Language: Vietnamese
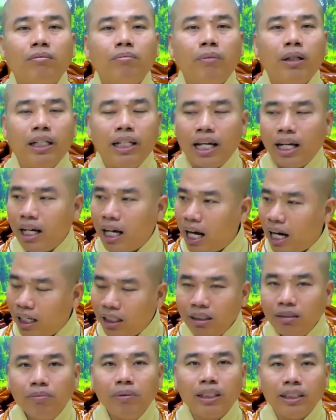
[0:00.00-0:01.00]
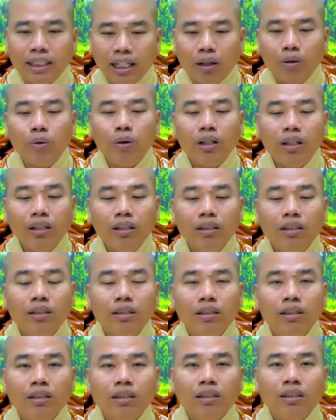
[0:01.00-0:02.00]
mình đang ở mình trân quý
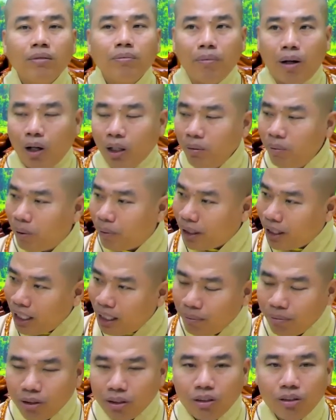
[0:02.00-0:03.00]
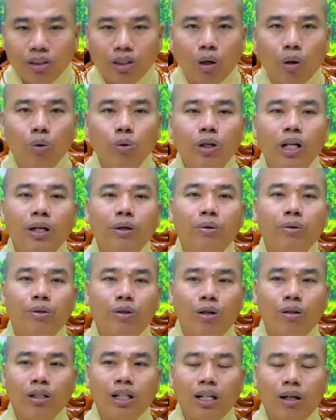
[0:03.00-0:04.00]
mỗi một anh em thường trụ đều
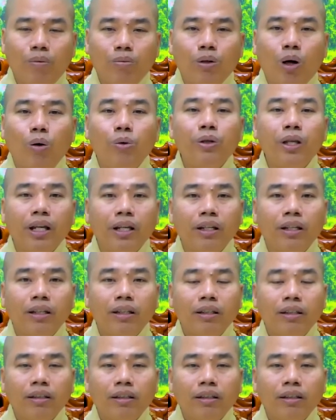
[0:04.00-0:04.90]
có cái góc độ nhìn